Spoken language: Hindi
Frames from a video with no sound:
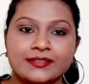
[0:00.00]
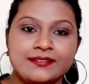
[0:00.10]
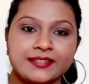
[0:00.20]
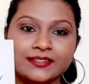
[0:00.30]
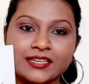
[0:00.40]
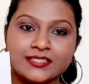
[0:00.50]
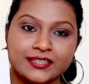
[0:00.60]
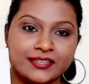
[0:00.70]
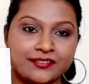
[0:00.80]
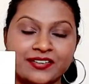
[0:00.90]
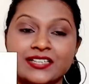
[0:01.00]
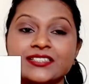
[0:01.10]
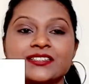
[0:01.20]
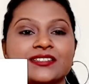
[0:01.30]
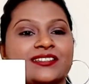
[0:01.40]
तीन का सेट है
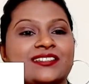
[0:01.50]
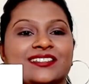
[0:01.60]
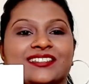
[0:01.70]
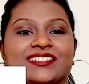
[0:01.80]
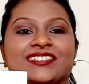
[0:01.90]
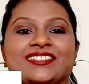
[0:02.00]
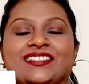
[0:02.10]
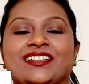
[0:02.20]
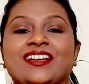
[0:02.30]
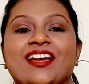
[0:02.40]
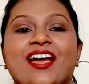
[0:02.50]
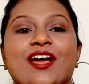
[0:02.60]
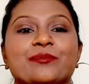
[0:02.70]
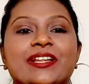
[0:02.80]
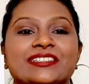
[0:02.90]
फ्रेंड्स
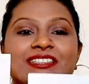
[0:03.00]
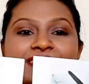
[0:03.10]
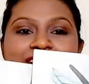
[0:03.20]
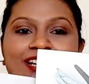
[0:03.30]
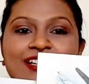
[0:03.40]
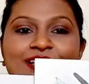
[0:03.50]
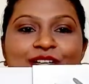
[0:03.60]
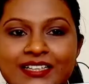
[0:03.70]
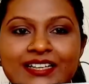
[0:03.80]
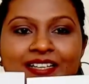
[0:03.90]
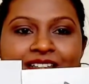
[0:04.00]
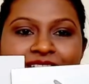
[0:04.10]
आप देख सकते हैं है